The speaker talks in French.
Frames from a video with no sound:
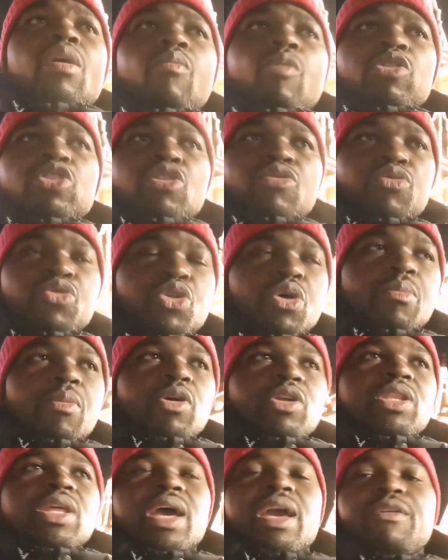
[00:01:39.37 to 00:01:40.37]
C'est que moi je vous
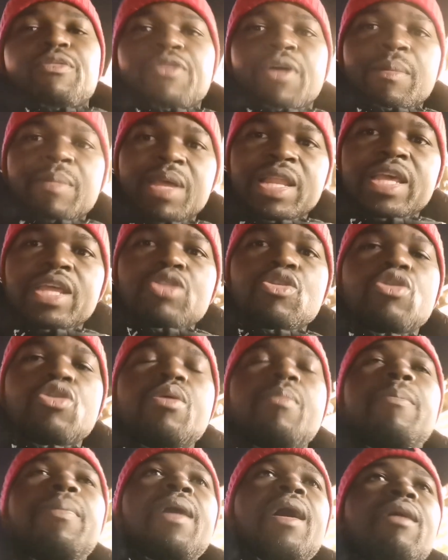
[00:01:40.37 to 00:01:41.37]
demanderai famille
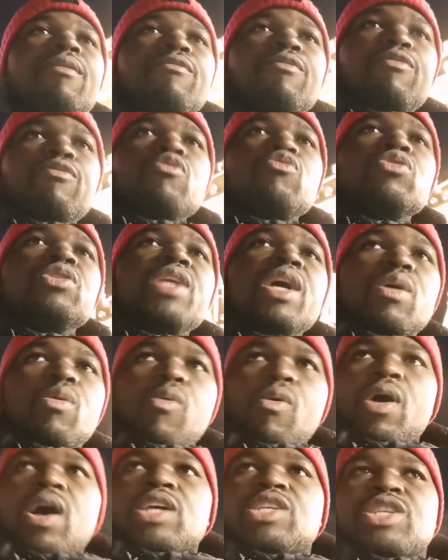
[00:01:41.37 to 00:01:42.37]
de ne pas vous
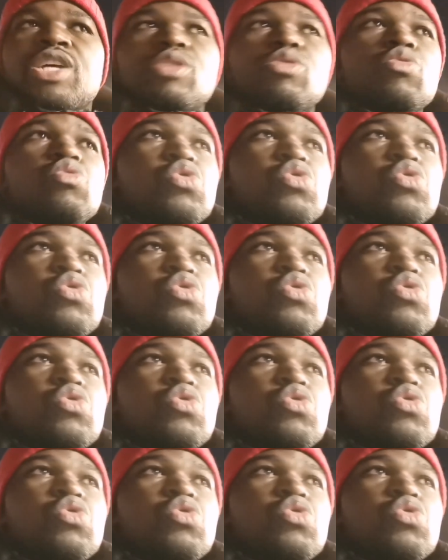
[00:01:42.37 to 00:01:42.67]
décourager.